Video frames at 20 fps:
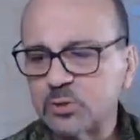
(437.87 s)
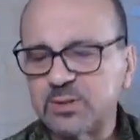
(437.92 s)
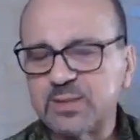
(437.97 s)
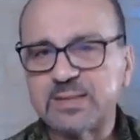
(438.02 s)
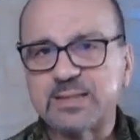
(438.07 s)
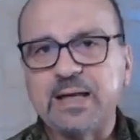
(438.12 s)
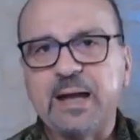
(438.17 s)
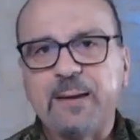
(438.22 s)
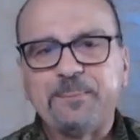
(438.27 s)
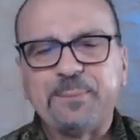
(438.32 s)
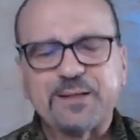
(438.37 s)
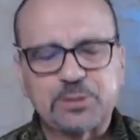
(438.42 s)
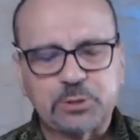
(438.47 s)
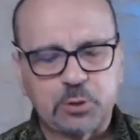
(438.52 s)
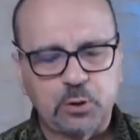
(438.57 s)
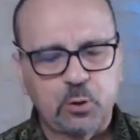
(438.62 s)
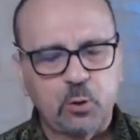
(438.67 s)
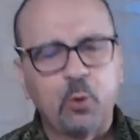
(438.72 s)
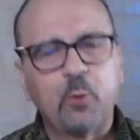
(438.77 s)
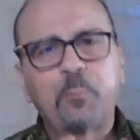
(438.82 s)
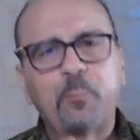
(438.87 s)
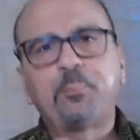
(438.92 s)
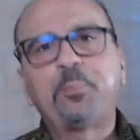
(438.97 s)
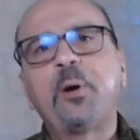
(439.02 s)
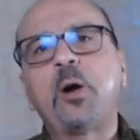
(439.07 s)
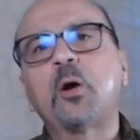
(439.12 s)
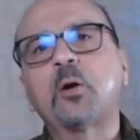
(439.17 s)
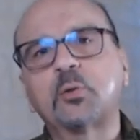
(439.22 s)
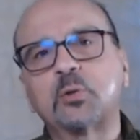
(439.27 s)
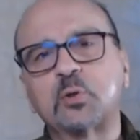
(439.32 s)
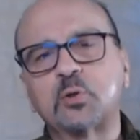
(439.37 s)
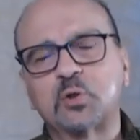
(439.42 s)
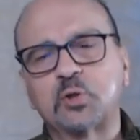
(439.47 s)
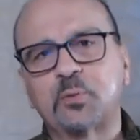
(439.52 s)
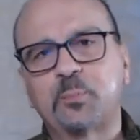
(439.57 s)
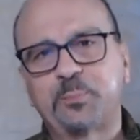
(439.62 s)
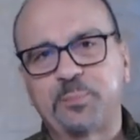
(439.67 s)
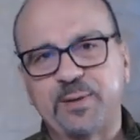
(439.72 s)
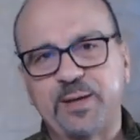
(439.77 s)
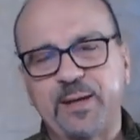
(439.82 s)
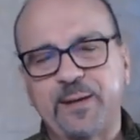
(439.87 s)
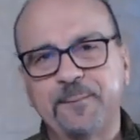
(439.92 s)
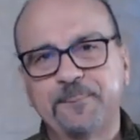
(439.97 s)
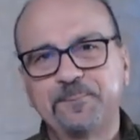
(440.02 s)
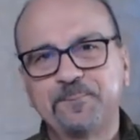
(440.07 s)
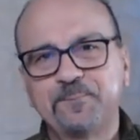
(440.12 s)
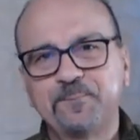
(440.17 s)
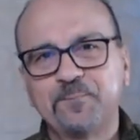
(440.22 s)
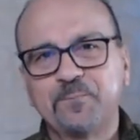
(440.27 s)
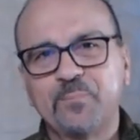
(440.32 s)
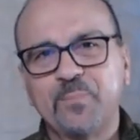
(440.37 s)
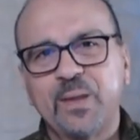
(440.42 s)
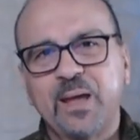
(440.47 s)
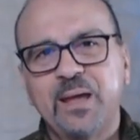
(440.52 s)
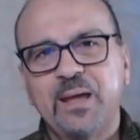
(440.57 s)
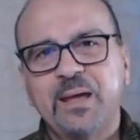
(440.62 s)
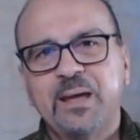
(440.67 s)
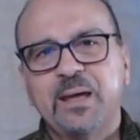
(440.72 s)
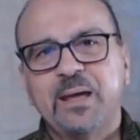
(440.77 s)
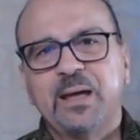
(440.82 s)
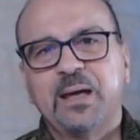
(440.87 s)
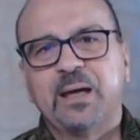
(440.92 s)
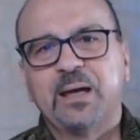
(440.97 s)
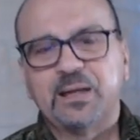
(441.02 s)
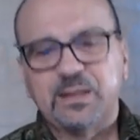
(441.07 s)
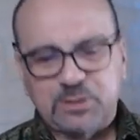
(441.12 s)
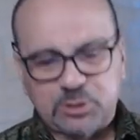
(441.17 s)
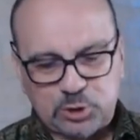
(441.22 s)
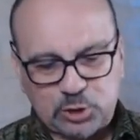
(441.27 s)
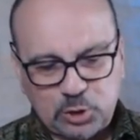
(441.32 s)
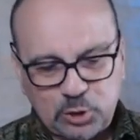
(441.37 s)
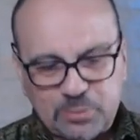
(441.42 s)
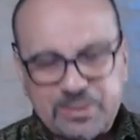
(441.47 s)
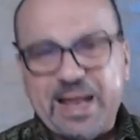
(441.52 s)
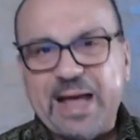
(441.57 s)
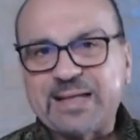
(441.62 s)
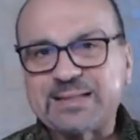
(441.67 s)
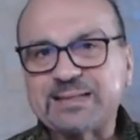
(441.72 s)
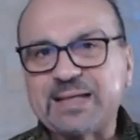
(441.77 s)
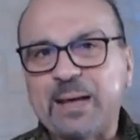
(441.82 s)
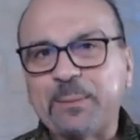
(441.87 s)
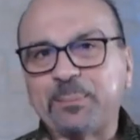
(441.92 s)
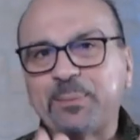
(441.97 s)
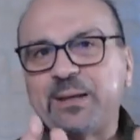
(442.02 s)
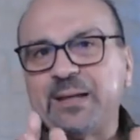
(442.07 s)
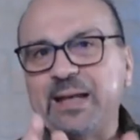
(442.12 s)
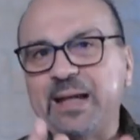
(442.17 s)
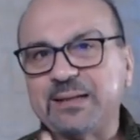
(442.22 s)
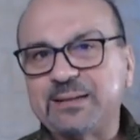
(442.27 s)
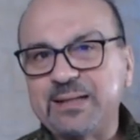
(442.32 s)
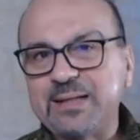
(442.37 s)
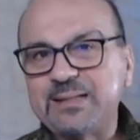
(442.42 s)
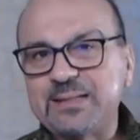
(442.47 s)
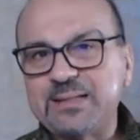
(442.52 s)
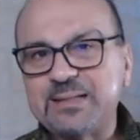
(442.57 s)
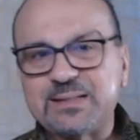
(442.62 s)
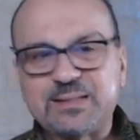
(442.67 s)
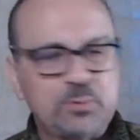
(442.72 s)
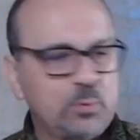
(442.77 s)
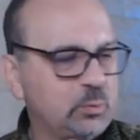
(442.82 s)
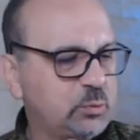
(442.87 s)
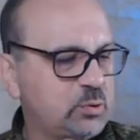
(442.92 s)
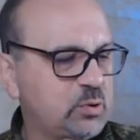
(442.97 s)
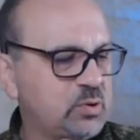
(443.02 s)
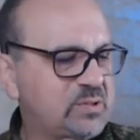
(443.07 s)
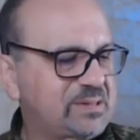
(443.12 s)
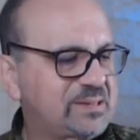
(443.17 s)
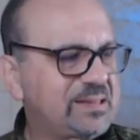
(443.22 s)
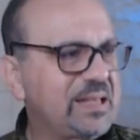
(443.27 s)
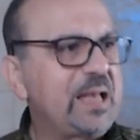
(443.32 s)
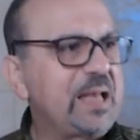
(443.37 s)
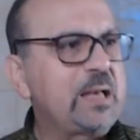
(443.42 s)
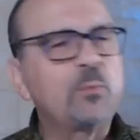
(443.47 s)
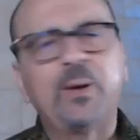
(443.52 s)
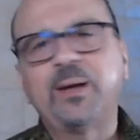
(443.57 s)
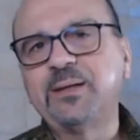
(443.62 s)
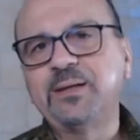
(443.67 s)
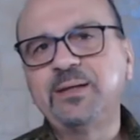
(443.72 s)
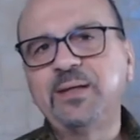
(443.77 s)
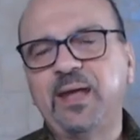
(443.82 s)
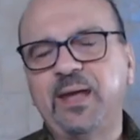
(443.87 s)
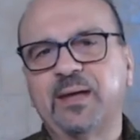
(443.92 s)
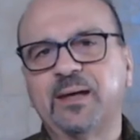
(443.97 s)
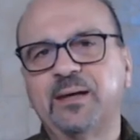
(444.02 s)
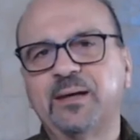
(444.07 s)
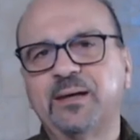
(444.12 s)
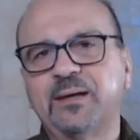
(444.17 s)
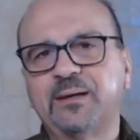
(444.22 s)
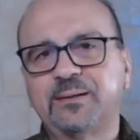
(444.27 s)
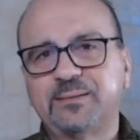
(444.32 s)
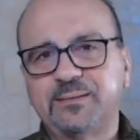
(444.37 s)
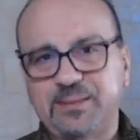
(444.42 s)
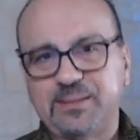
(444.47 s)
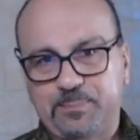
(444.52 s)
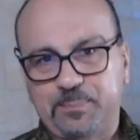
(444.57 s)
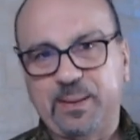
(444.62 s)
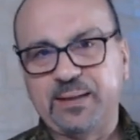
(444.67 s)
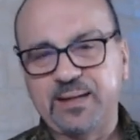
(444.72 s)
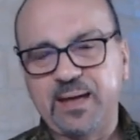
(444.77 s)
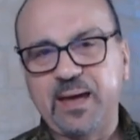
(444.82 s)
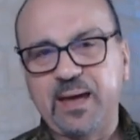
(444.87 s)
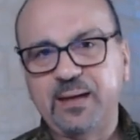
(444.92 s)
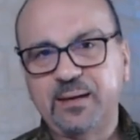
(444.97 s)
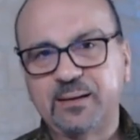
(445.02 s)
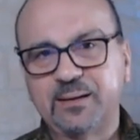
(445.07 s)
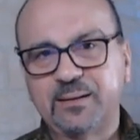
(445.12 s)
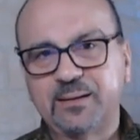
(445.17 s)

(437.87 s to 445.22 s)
dis cela Parce qu'au port de Jopé, Jonas a pris la décision de s'éloigner des païens.